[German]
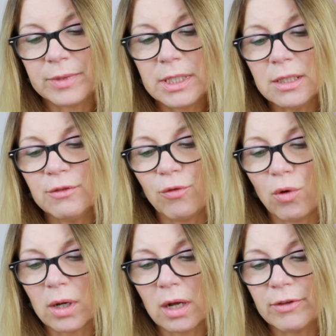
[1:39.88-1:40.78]
Diesen
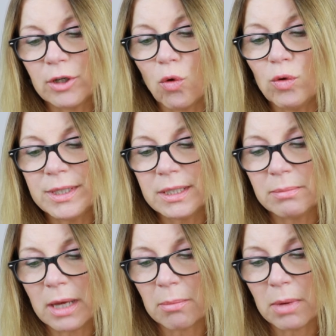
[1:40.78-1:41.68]
Vorgang wiederholte sie
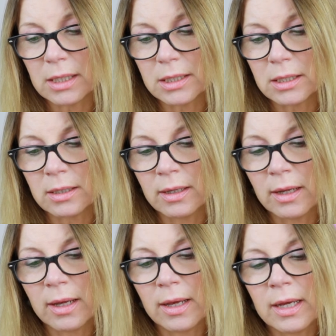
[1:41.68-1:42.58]
mehrmals.
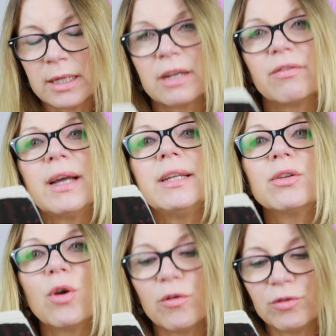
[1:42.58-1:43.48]
Der weit
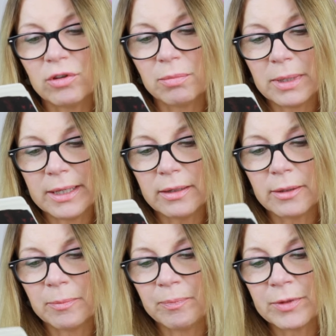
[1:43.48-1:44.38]
geöffnete Blick
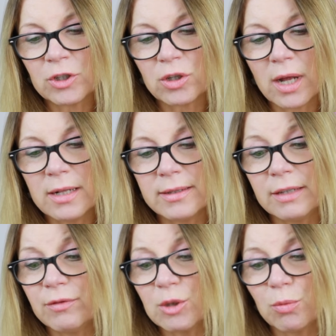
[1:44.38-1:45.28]
strahlt
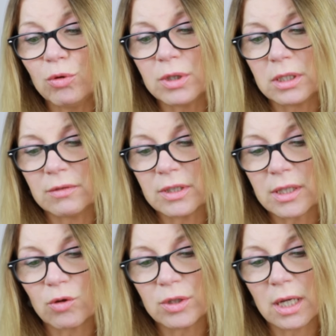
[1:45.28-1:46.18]
etwas Positives
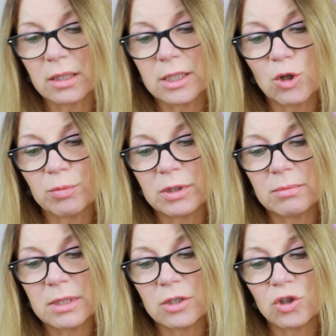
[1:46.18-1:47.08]
aus, dachte sie
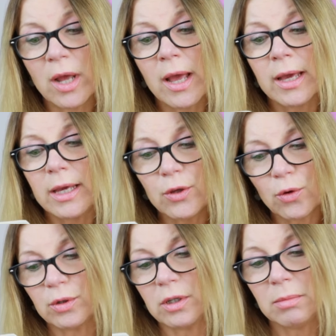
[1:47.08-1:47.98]
optimistisch. Ich
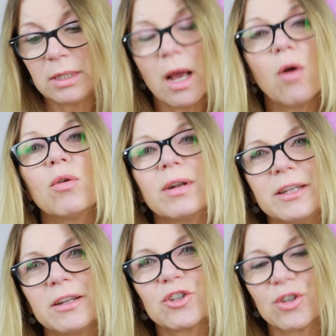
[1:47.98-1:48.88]
könnte mir die
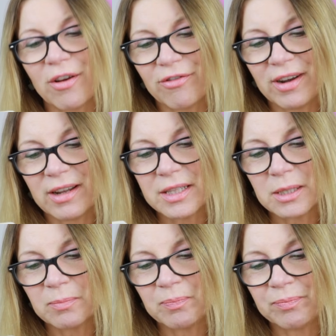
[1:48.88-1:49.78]
Augenlider straffen
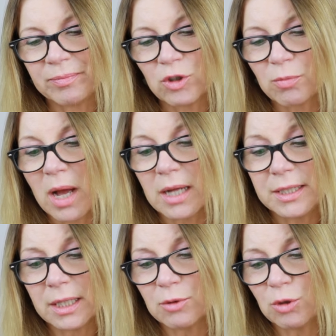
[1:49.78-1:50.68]
lassen, sprach
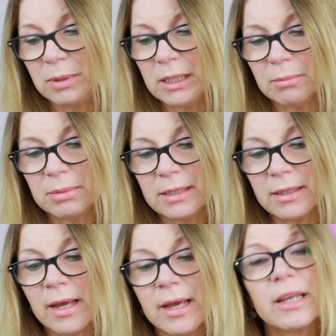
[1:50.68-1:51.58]
sie ihrem Spiegelbild
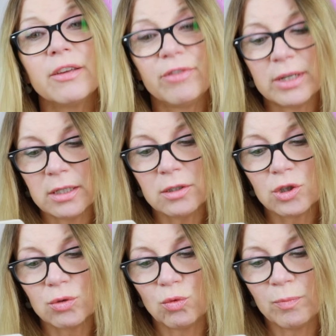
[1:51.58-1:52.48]
gewinnend
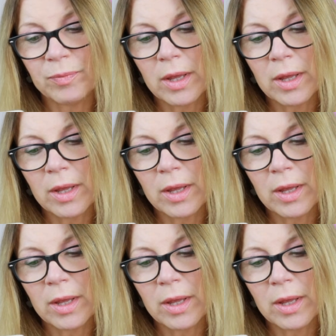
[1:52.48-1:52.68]
zu.